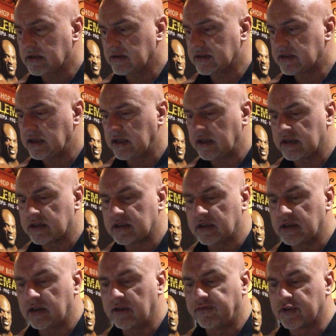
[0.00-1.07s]
Sendo assim, queria que
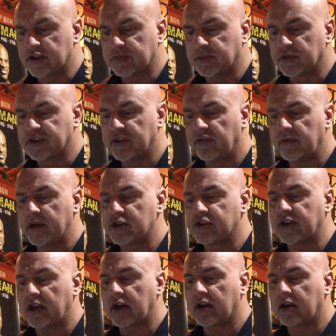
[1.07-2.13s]
se fosse possível me
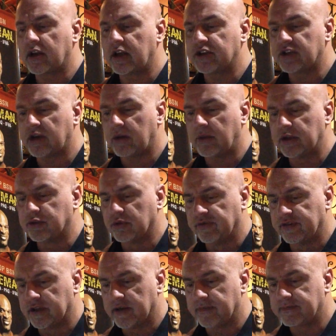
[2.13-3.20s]
ajudar a tirar uma
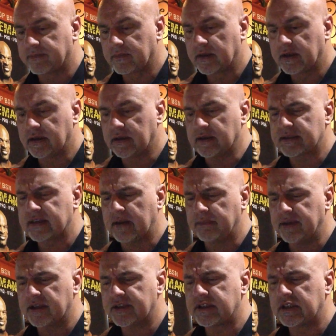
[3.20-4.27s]
dúvida. Queria
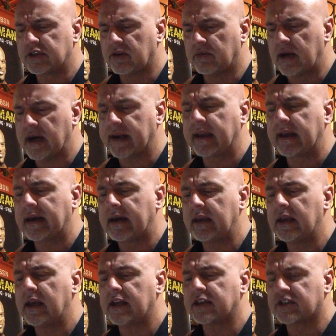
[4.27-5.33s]
saber se tomar
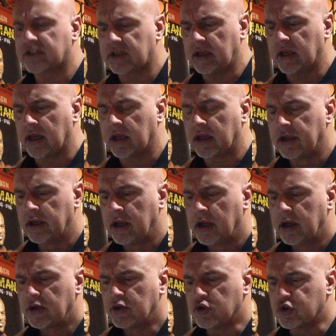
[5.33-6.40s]
creatina
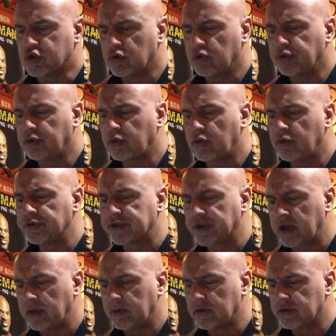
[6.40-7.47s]
junto com
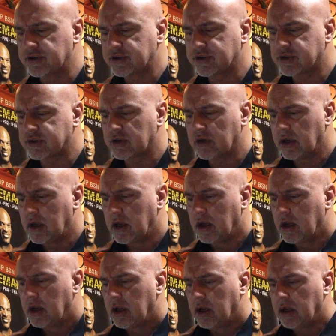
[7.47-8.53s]
tribulus
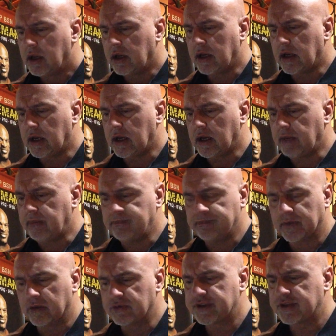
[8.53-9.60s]

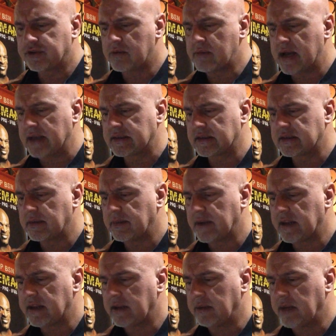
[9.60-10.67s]
uh, ou se tomasse
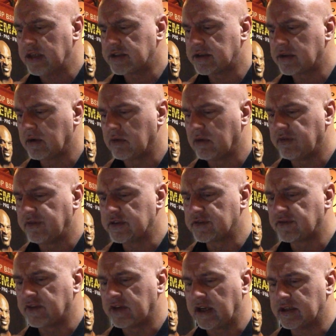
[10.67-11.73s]
separadamente teria algum efeito
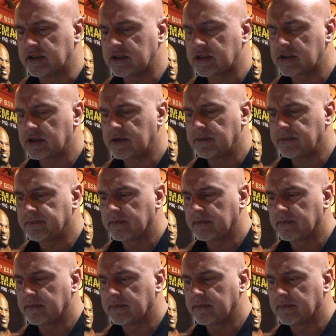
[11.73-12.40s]
diferente.